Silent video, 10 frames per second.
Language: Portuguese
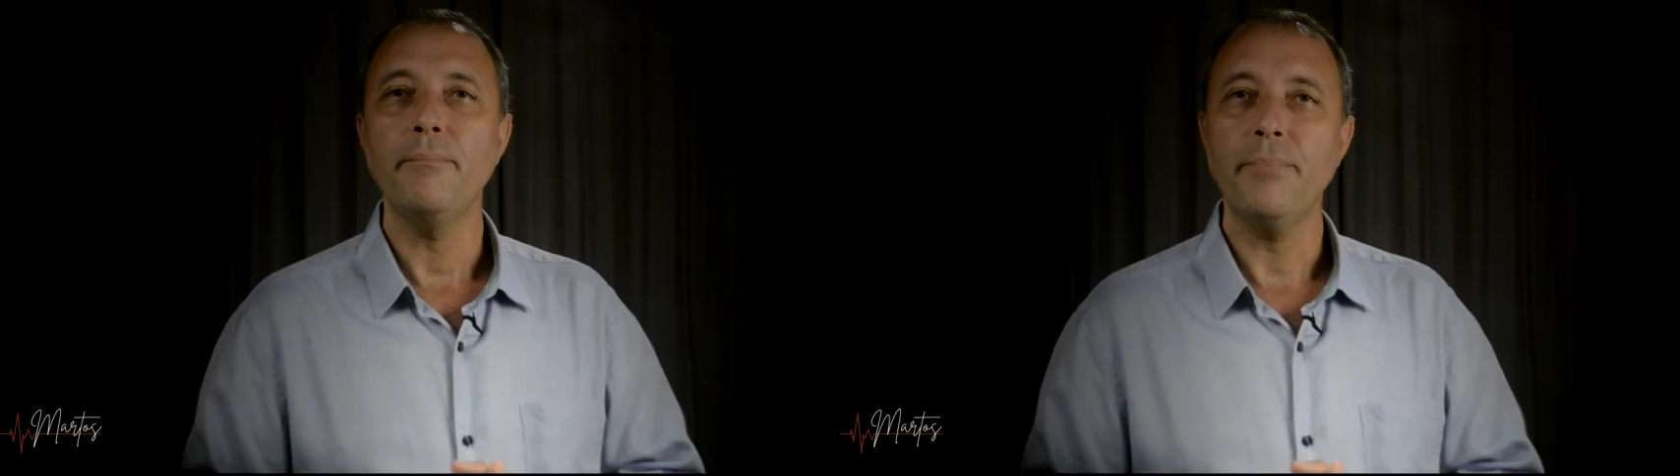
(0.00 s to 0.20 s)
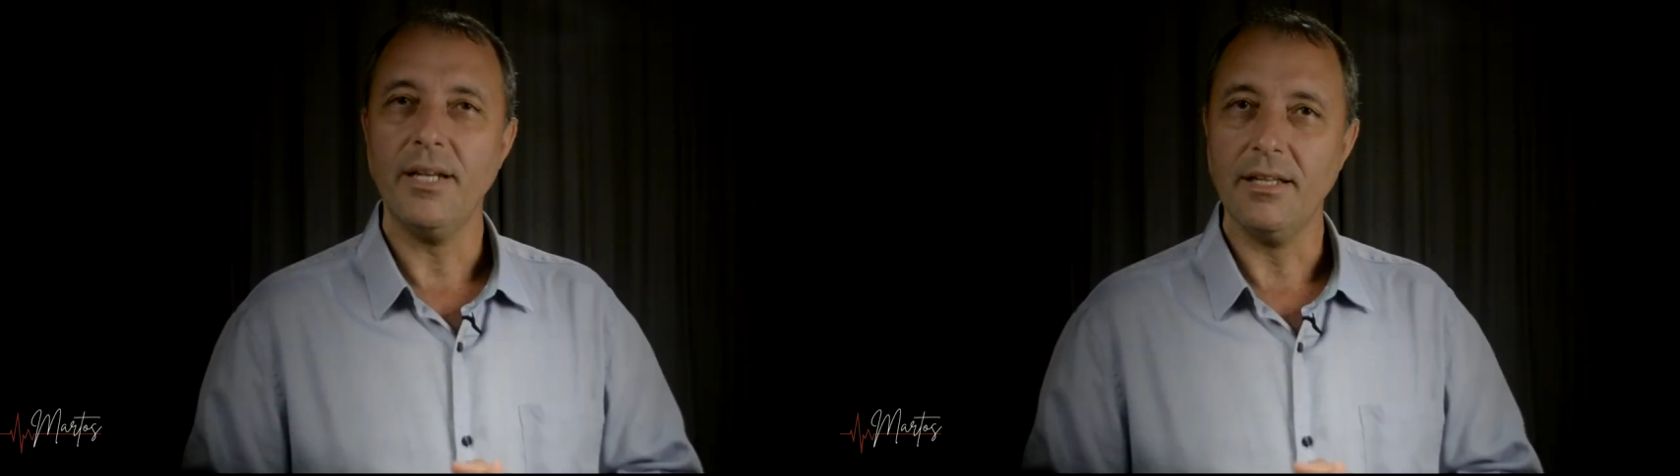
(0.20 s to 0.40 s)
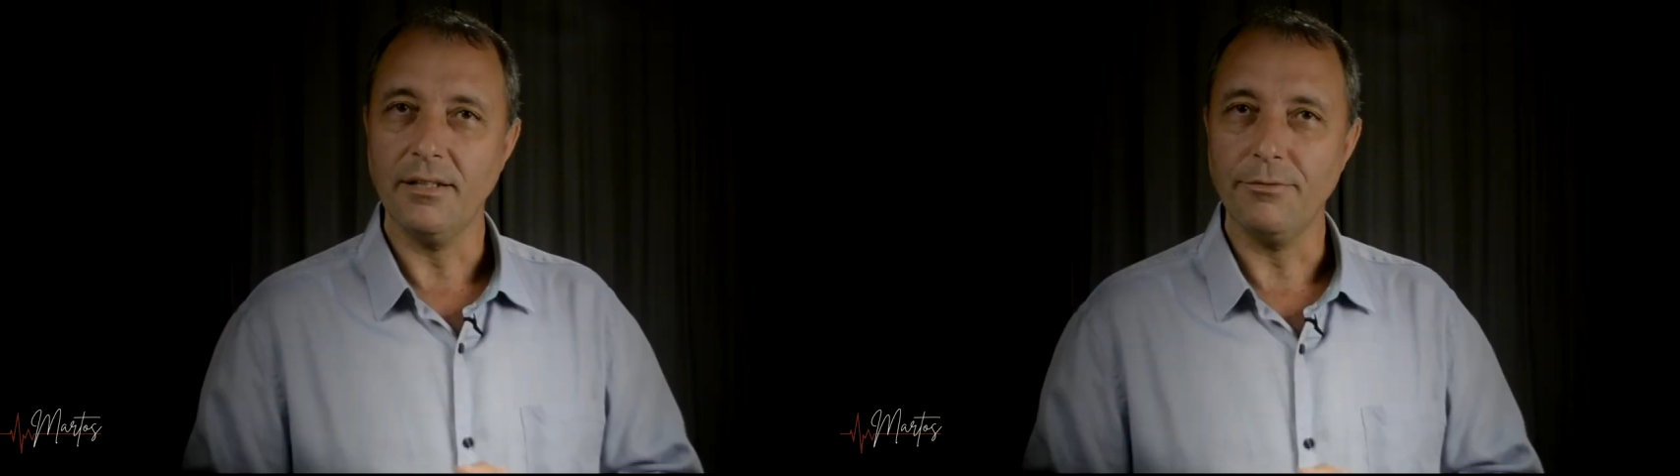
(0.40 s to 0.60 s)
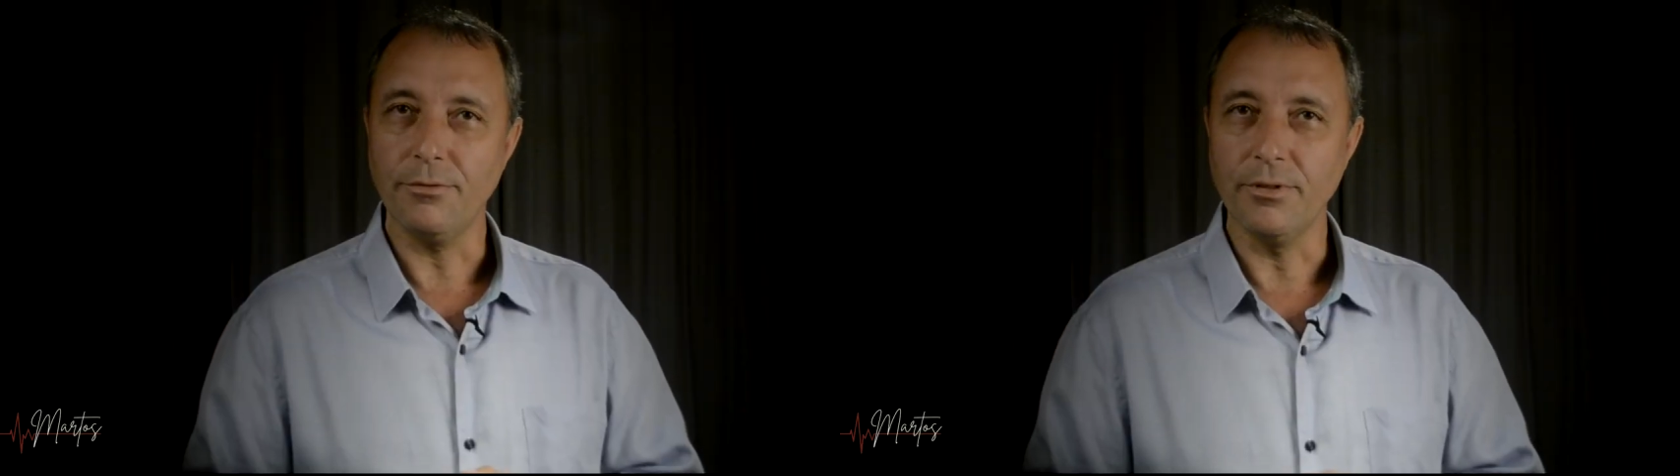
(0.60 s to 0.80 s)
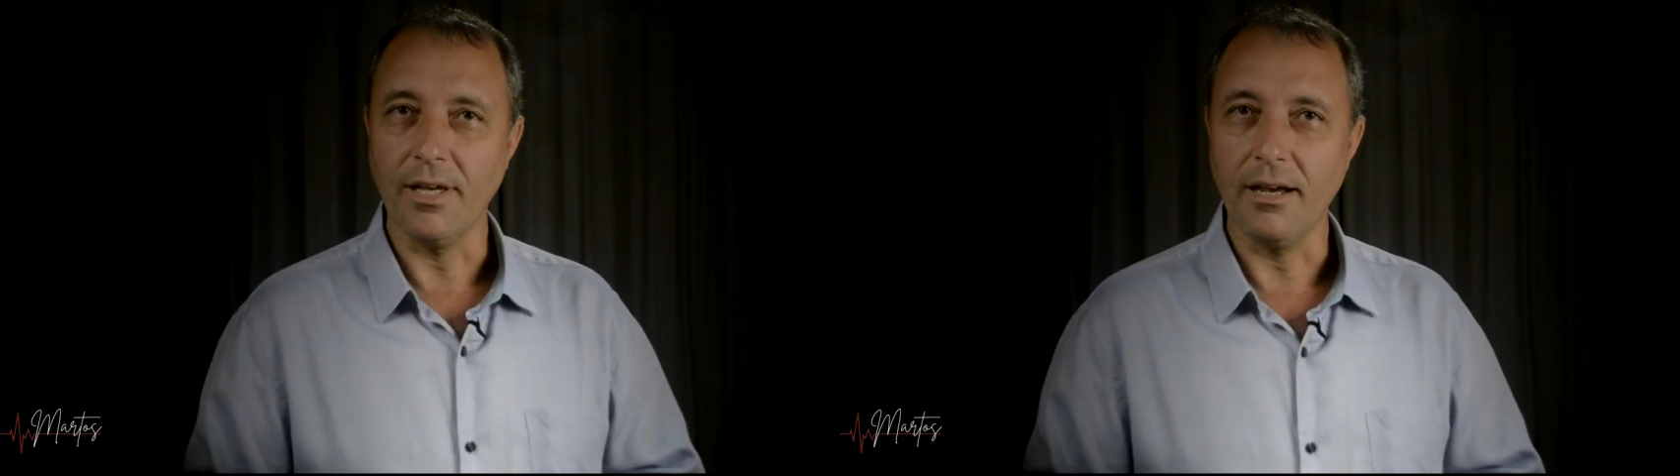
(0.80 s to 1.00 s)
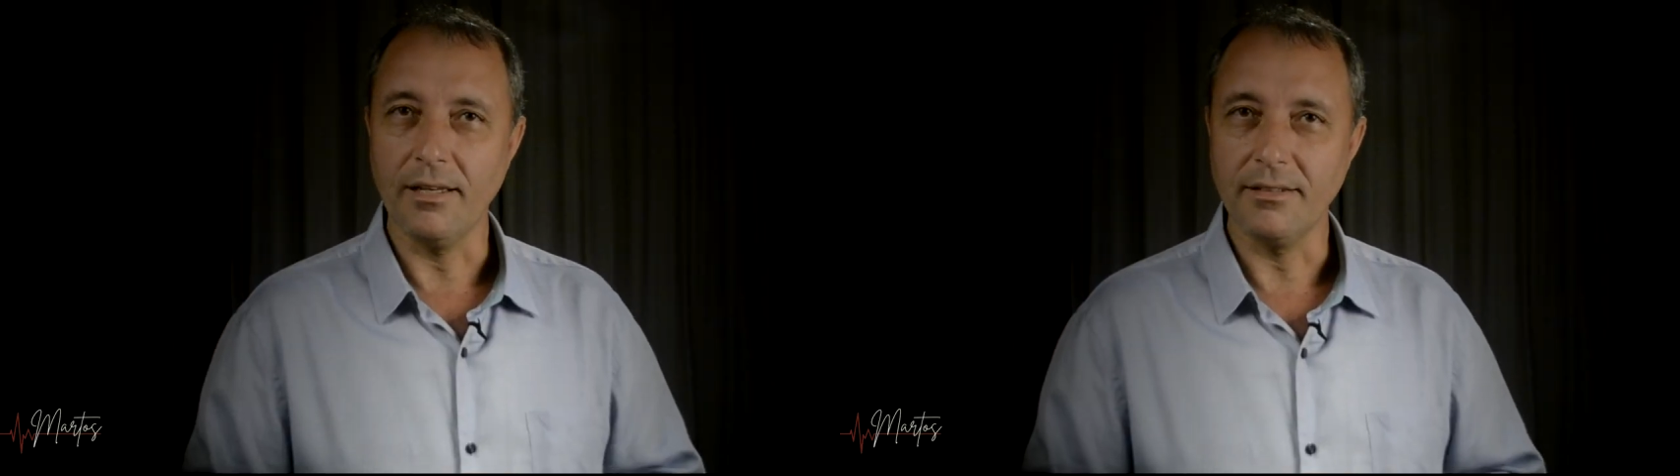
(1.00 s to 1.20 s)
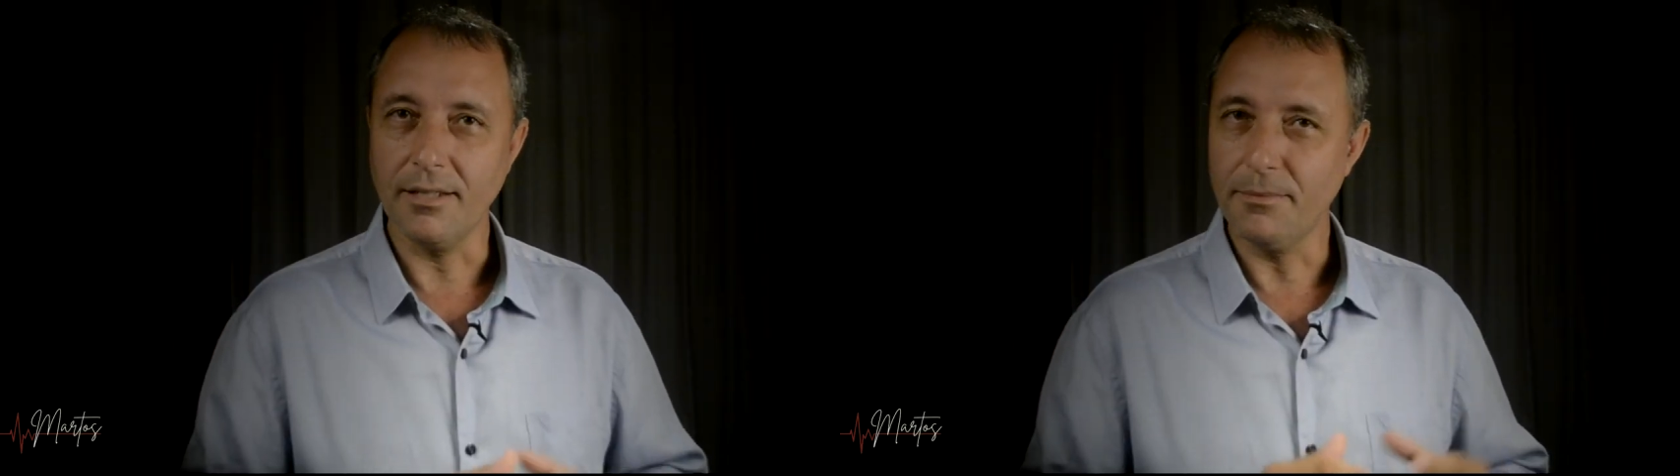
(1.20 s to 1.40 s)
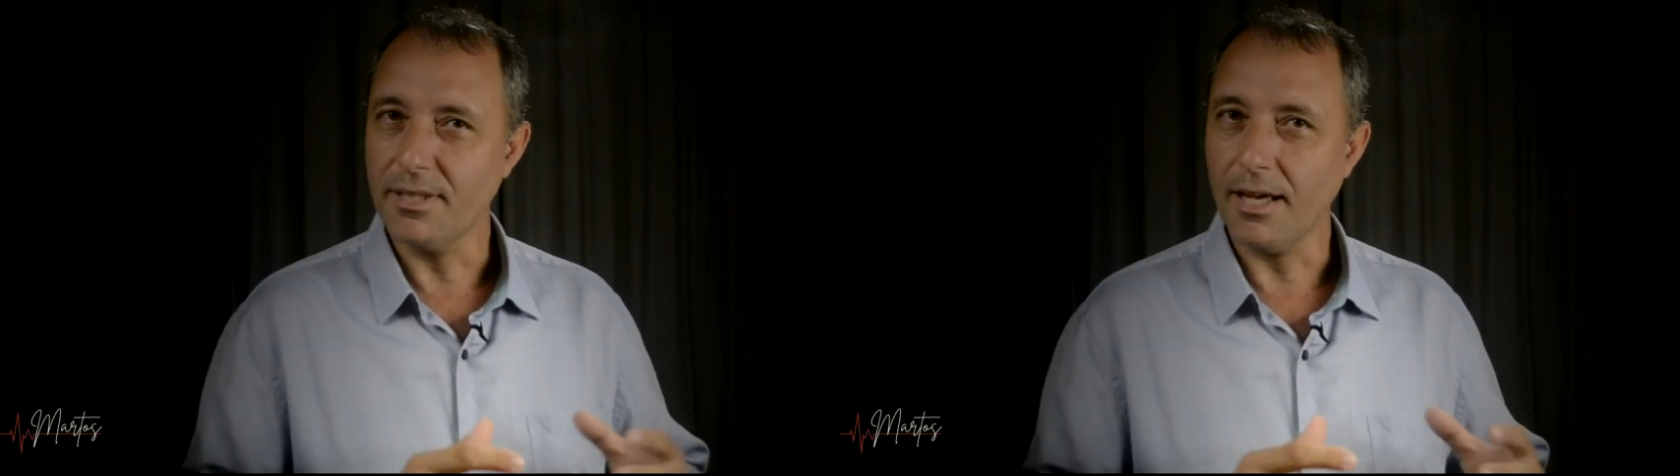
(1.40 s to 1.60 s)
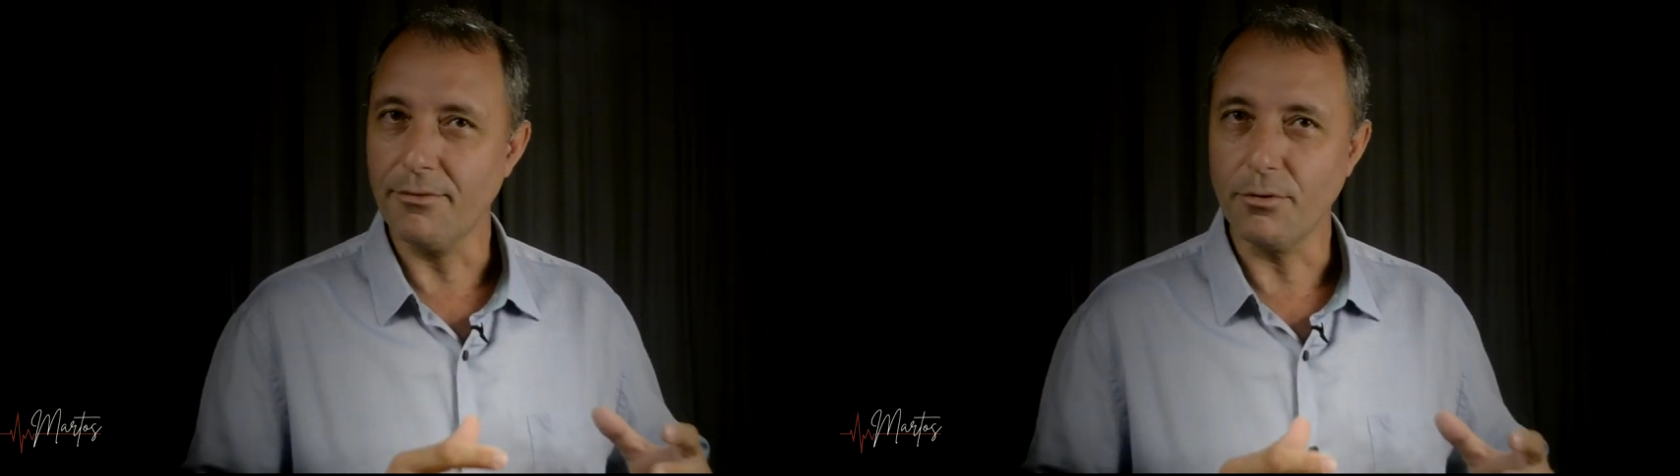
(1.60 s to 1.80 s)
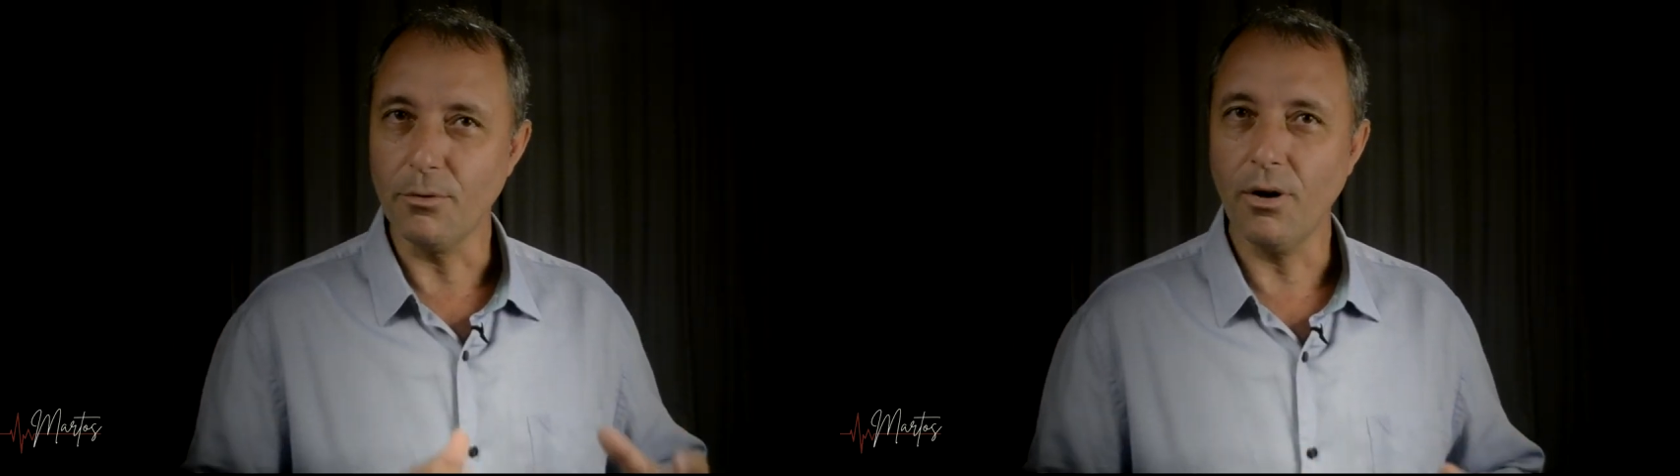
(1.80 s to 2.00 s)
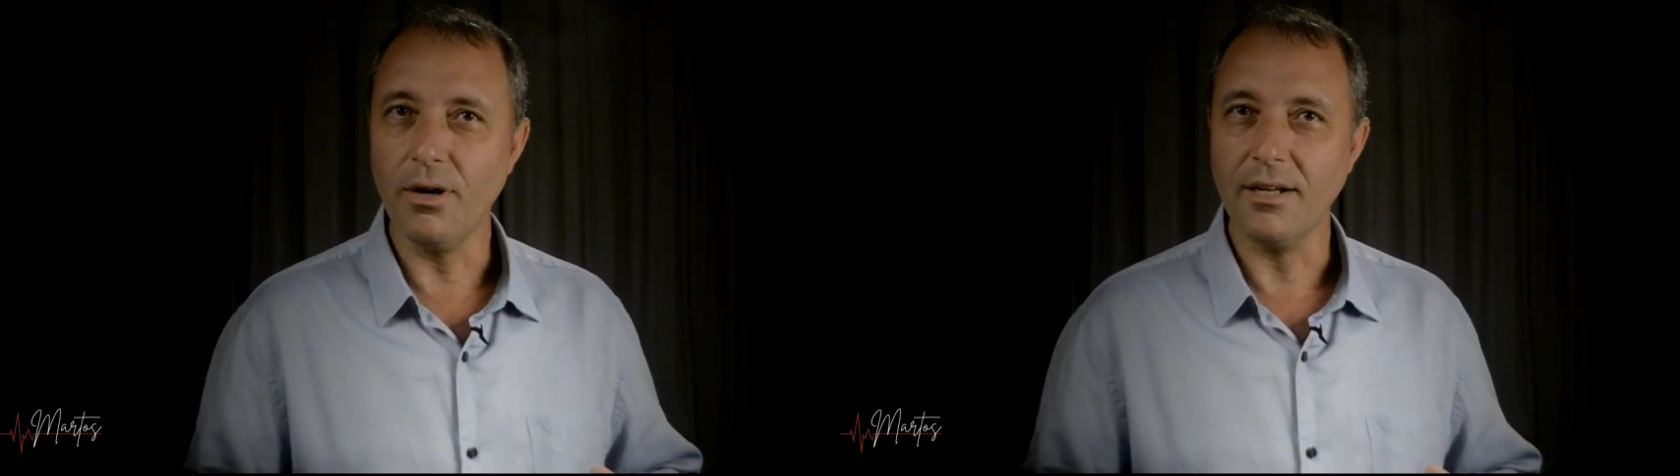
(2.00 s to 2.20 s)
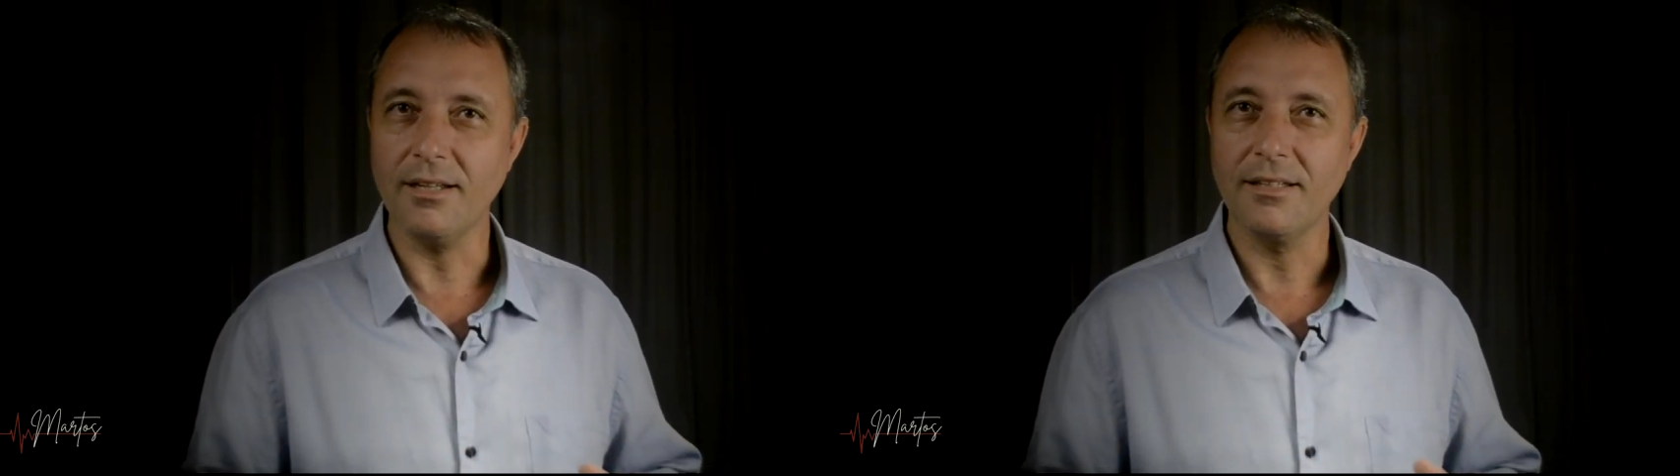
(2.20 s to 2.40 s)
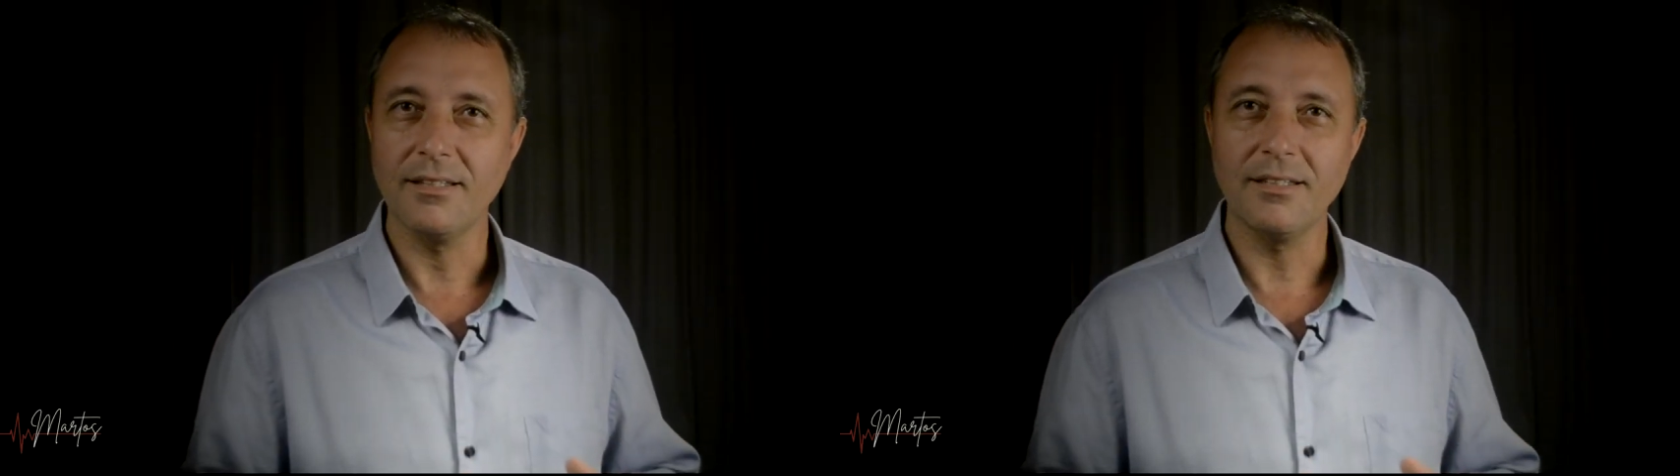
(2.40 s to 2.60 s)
perene flui a interminável hora